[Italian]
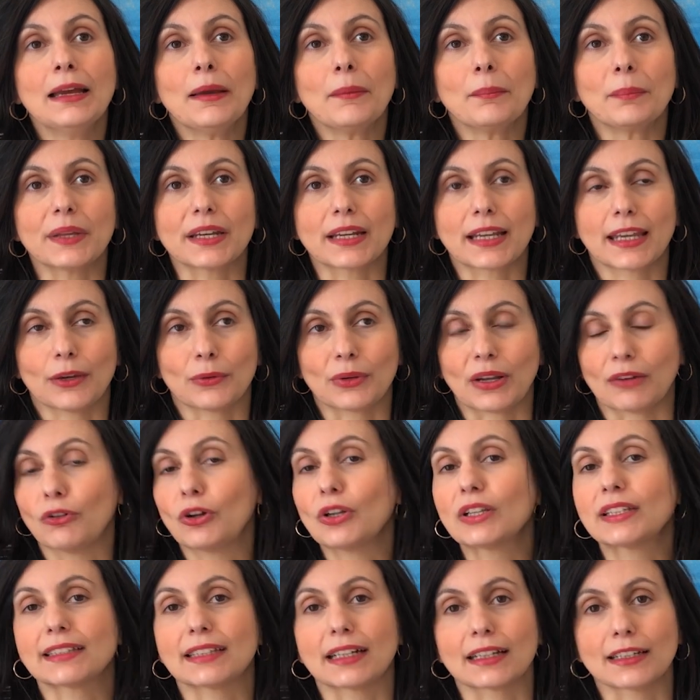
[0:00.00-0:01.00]
perché una
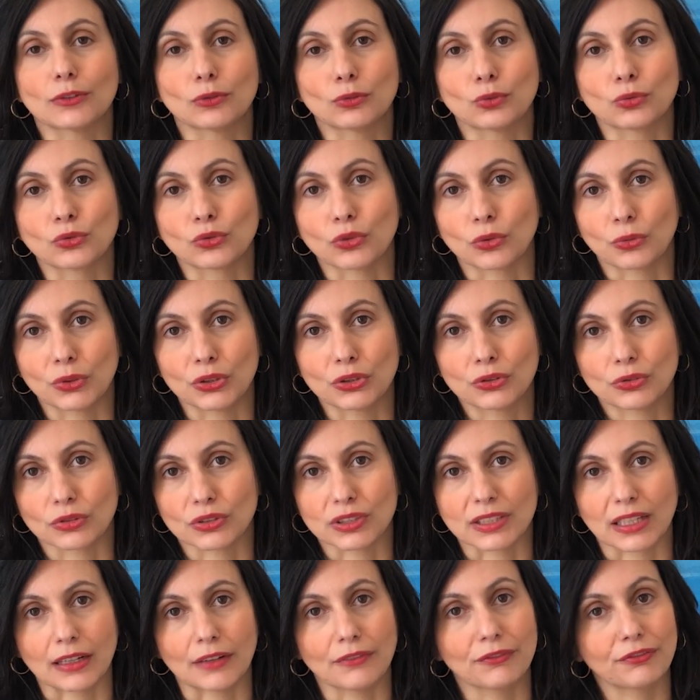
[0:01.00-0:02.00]
volta che tutto
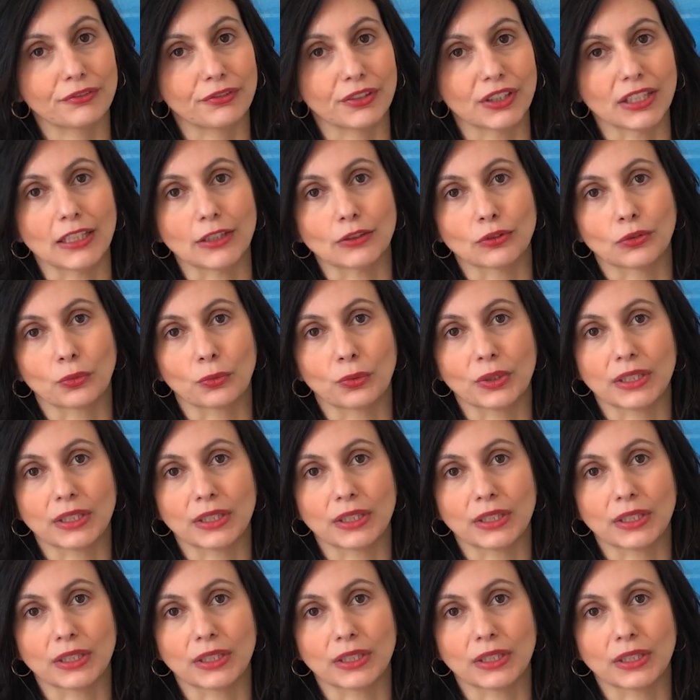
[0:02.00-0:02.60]
questo sarà finito,